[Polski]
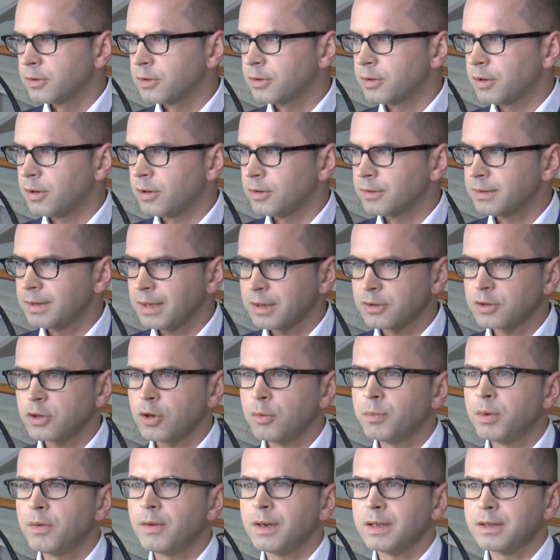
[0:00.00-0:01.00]
To także
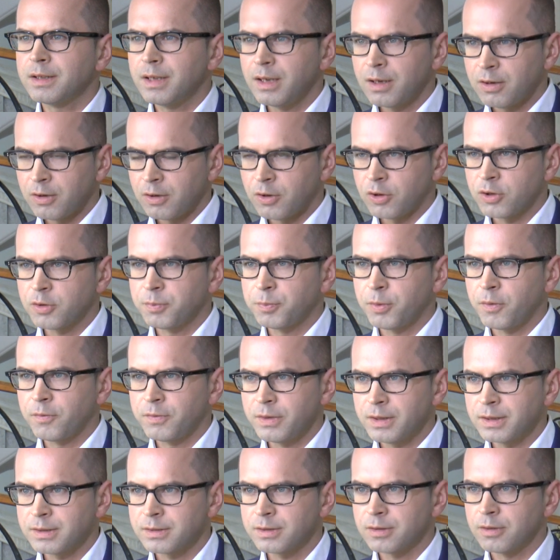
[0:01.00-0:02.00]
obywatele
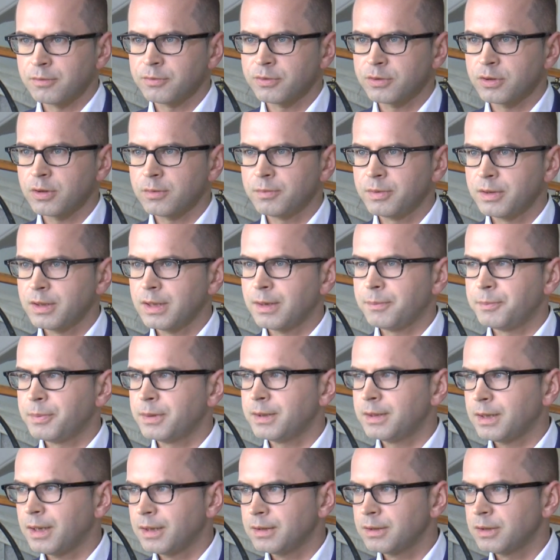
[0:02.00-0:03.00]
odpowiedzą sobie na
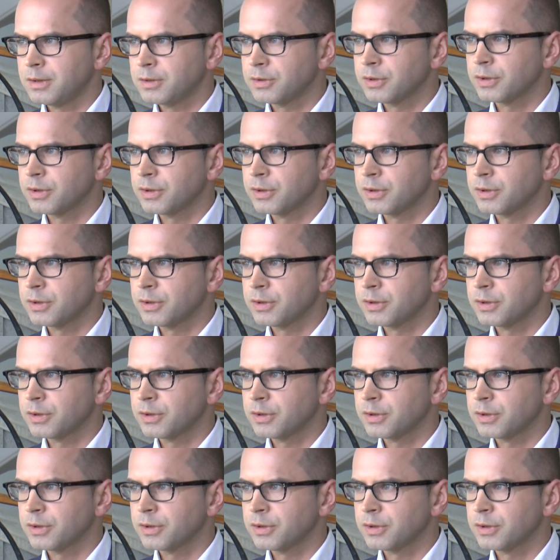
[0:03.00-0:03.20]
pytanie,